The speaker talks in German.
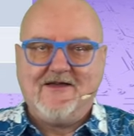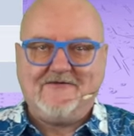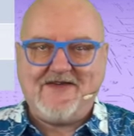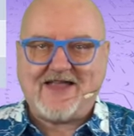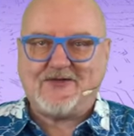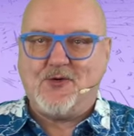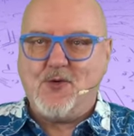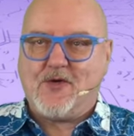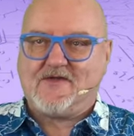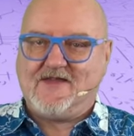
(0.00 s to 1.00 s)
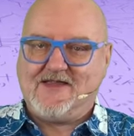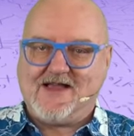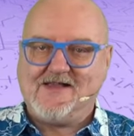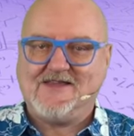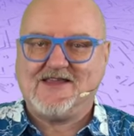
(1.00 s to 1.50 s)
Werte höher
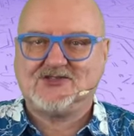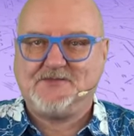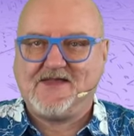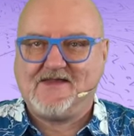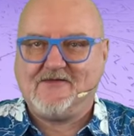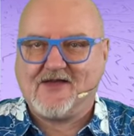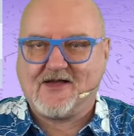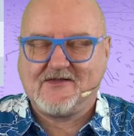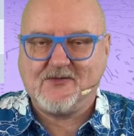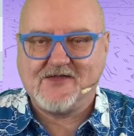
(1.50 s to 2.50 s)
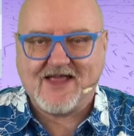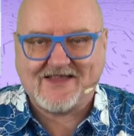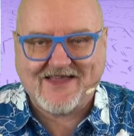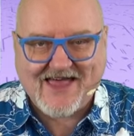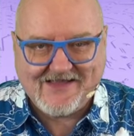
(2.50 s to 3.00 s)
sind als in der Spezifikation der
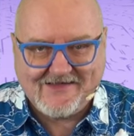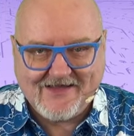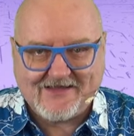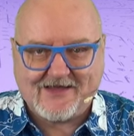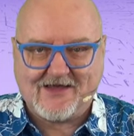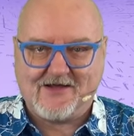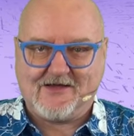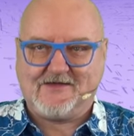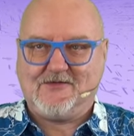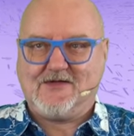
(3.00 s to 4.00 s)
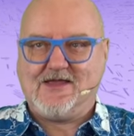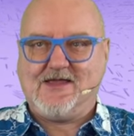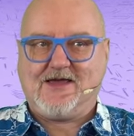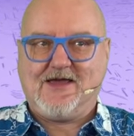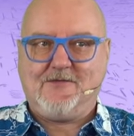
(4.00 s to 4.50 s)
13. Generation
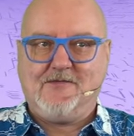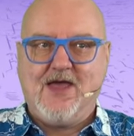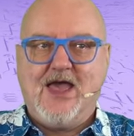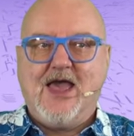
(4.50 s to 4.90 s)
angegeben,